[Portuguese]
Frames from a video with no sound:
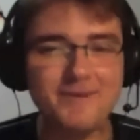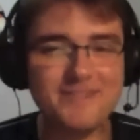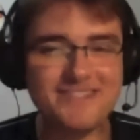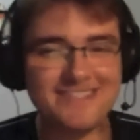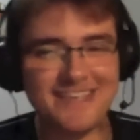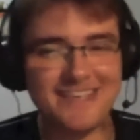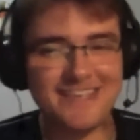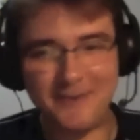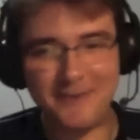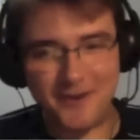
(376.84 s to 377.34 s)

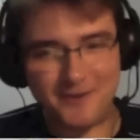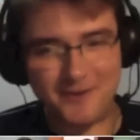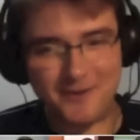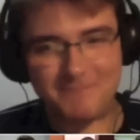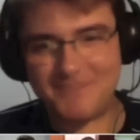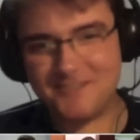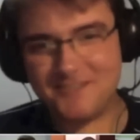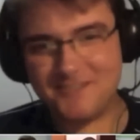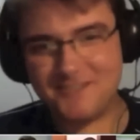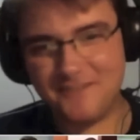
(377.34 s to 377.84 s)
Putz, que agora eu
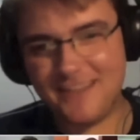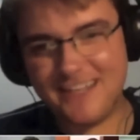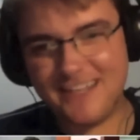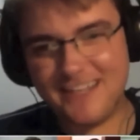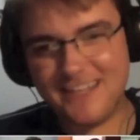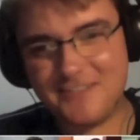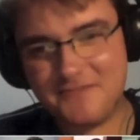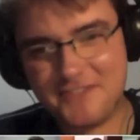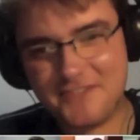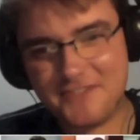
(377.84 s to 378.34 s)
preciso falar
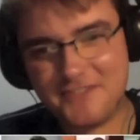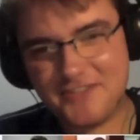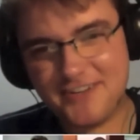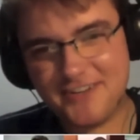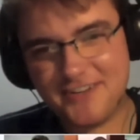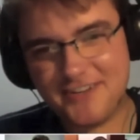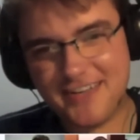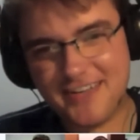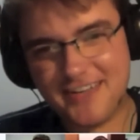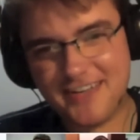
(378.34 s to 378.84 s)
de
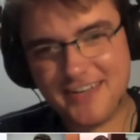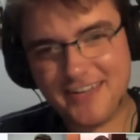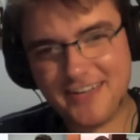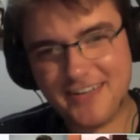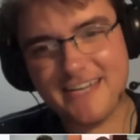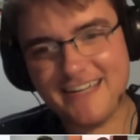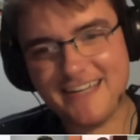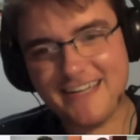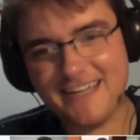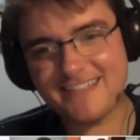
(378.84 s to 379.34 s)
videogame, né?